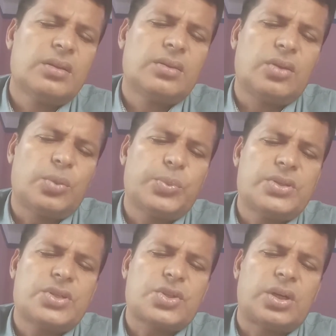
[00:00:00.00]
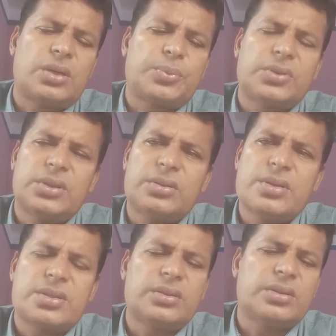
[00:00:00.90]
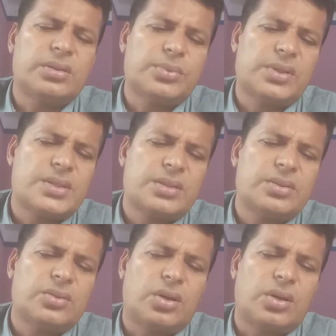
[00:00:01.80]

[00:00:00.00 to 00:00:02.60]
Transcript: ধর্মের যে সংজ্ঞা প্রদান করেছেন তিনি বলেছেন যে